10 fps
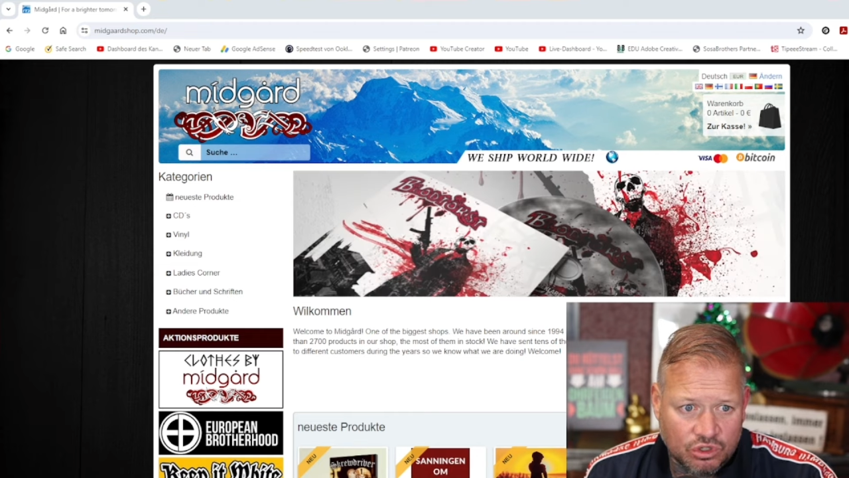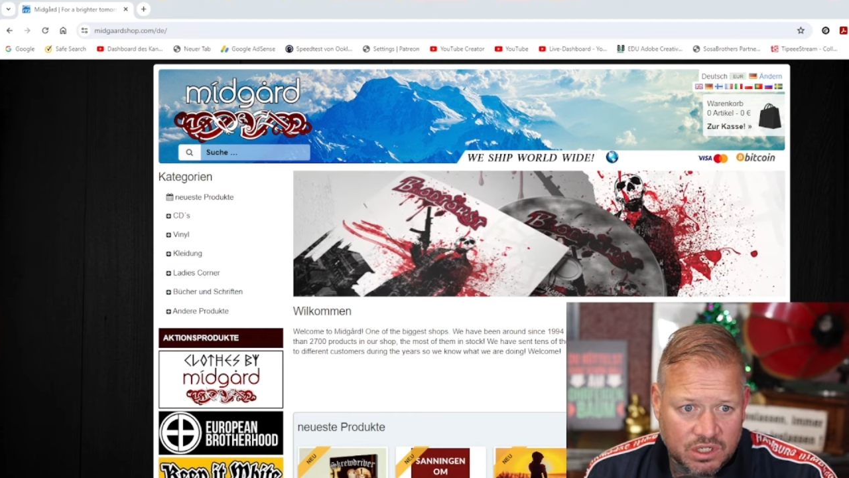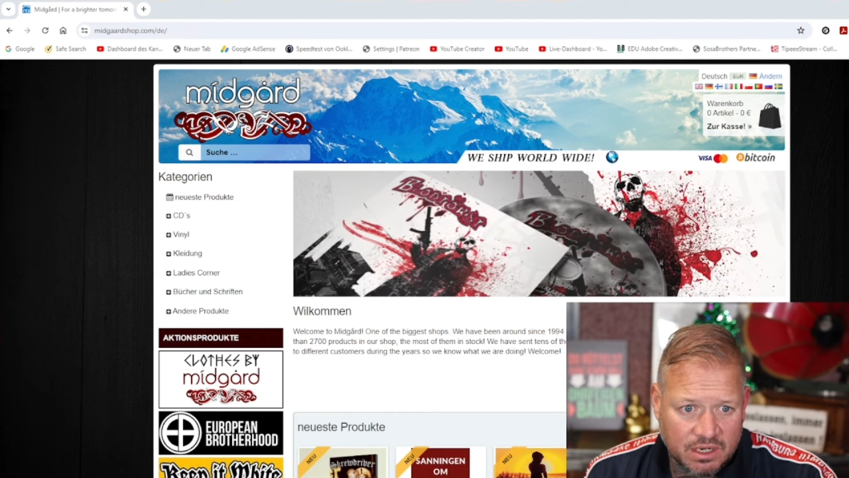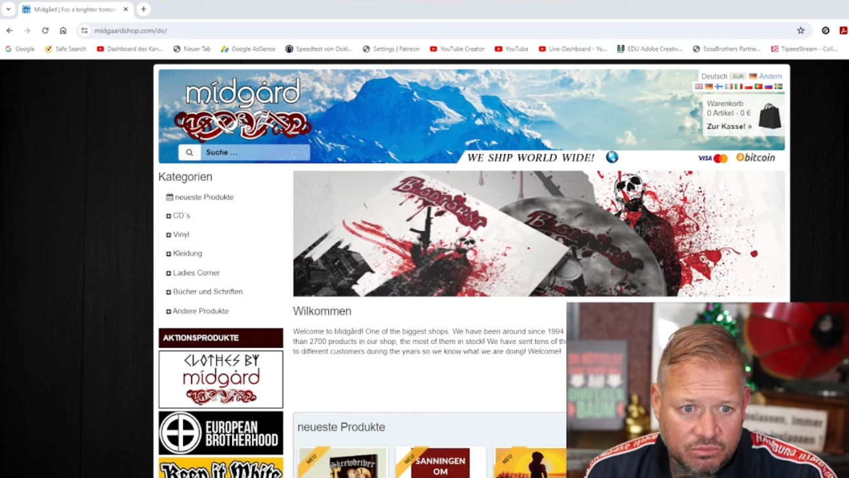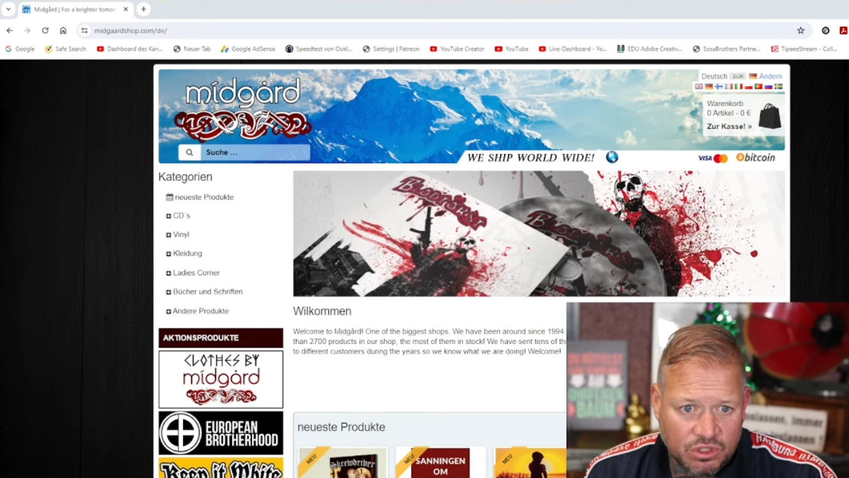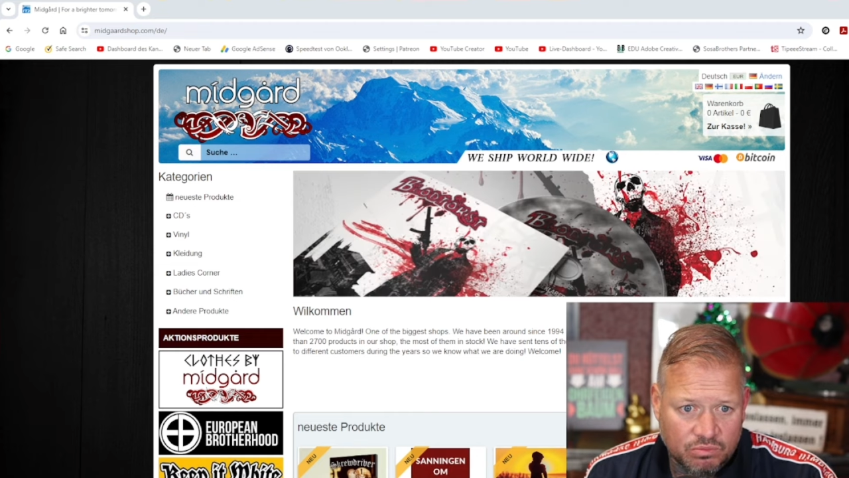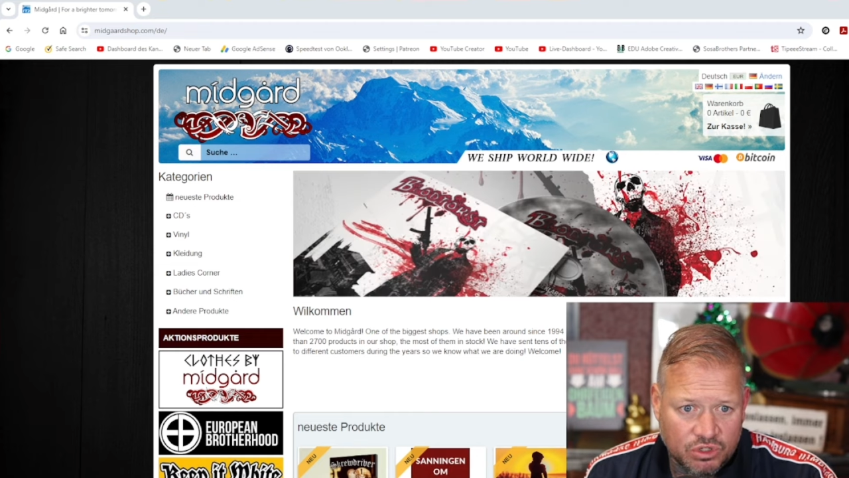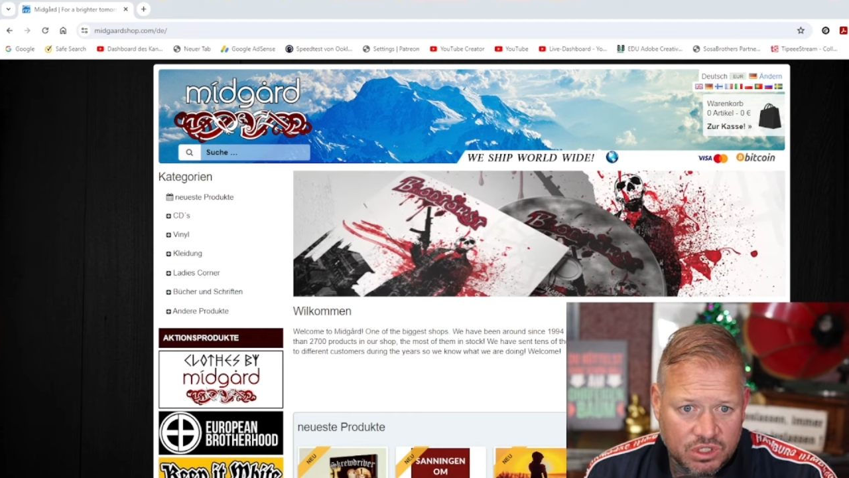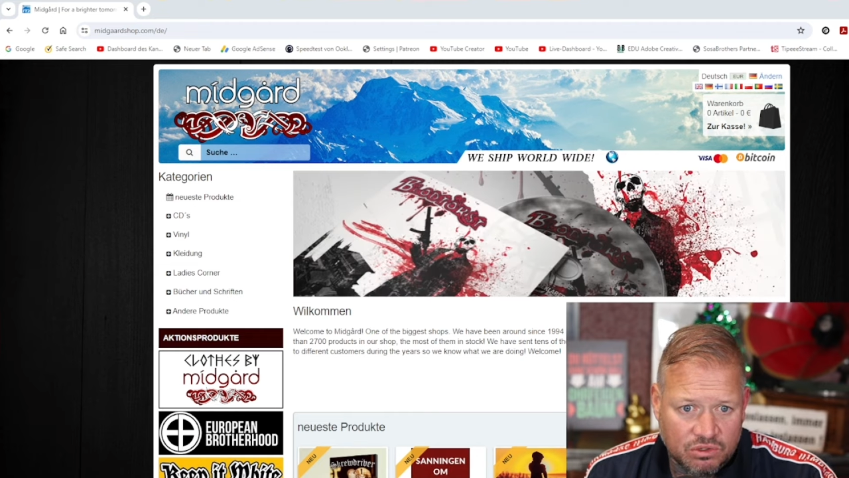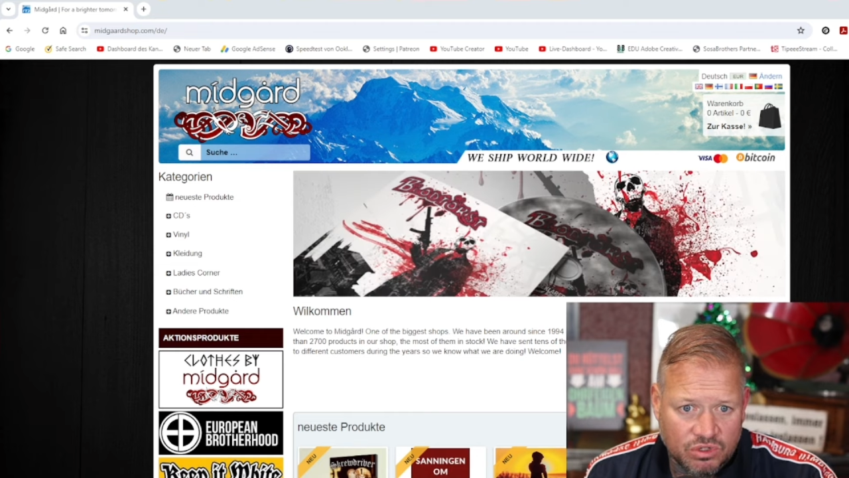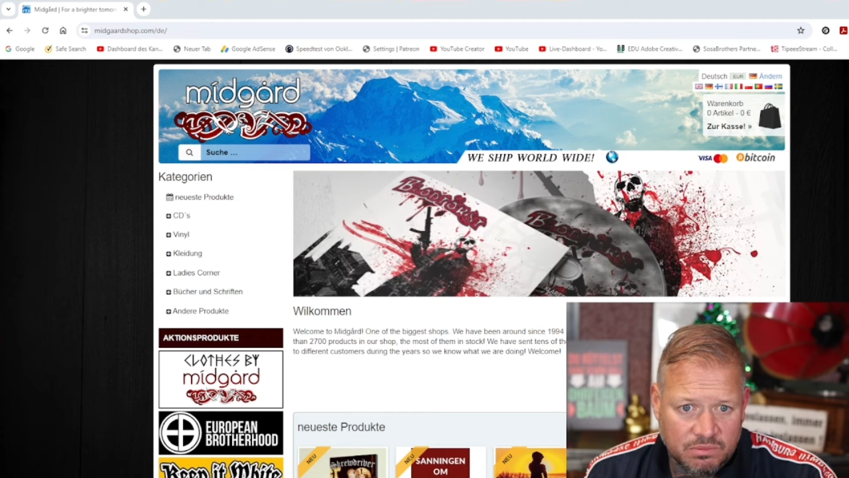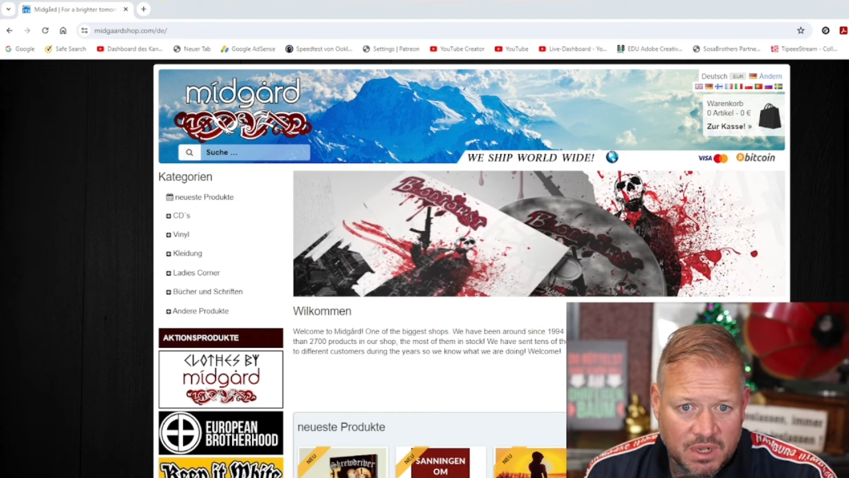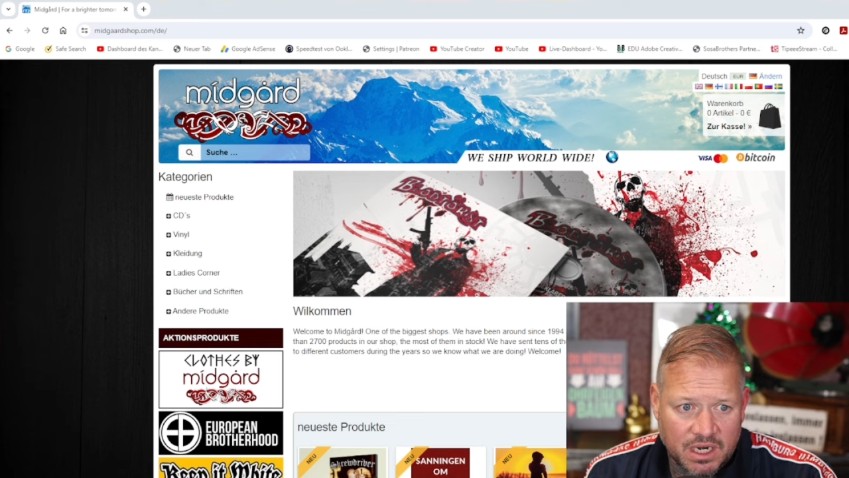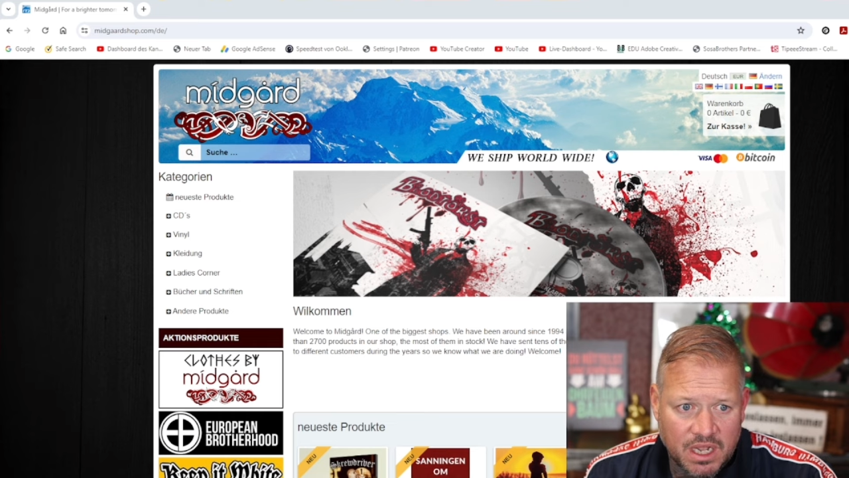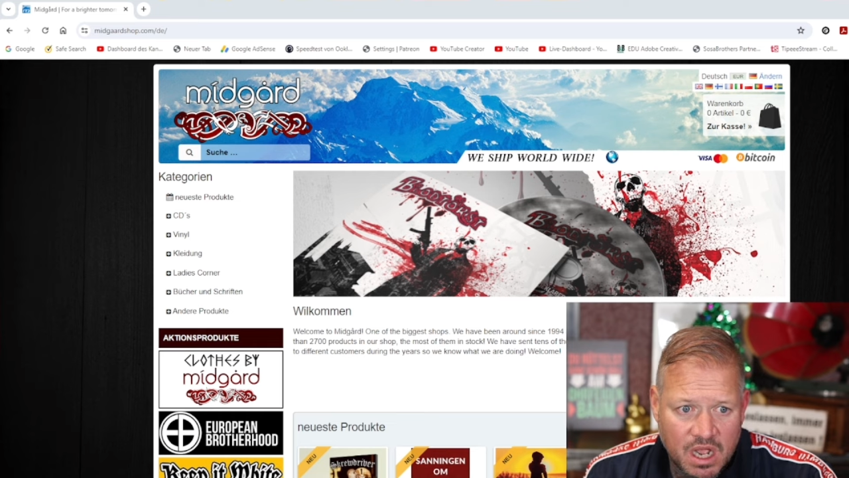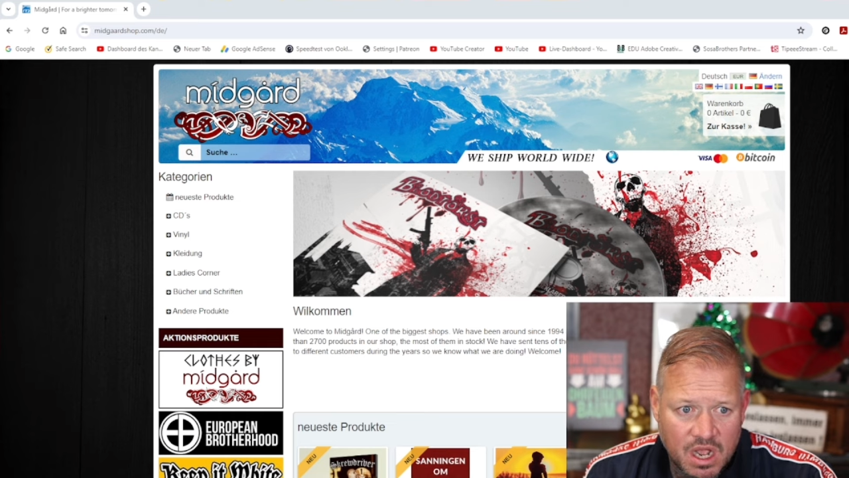Kontakten möchte die Bundesregierung nicht machen.